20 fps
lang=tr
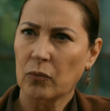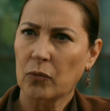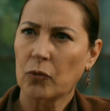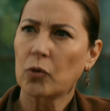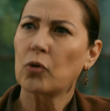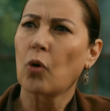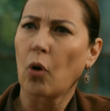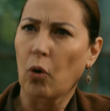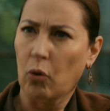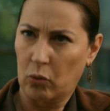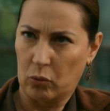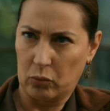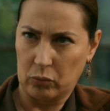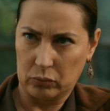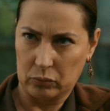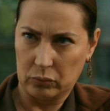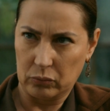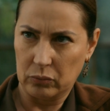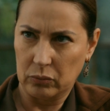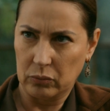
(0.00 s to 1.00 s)
Yok.
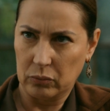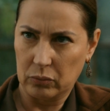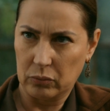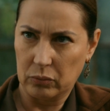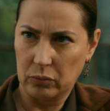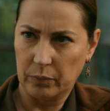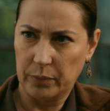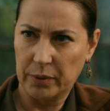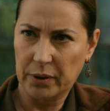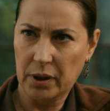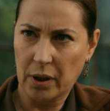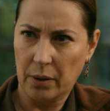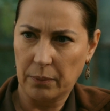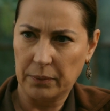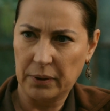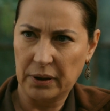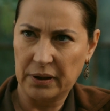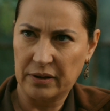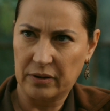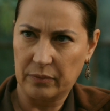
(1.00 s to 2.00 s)
bir
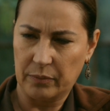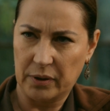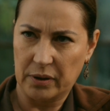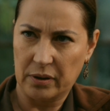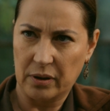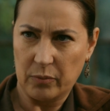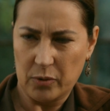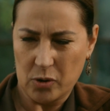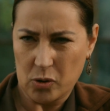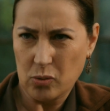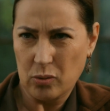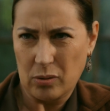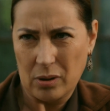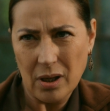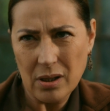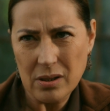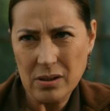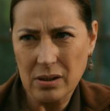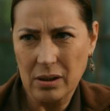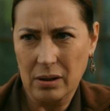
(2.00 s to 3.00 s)
kapla gitme Demir
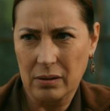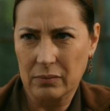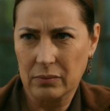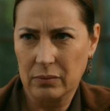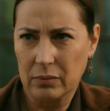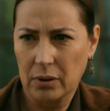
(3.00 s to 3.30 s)
sorarsa...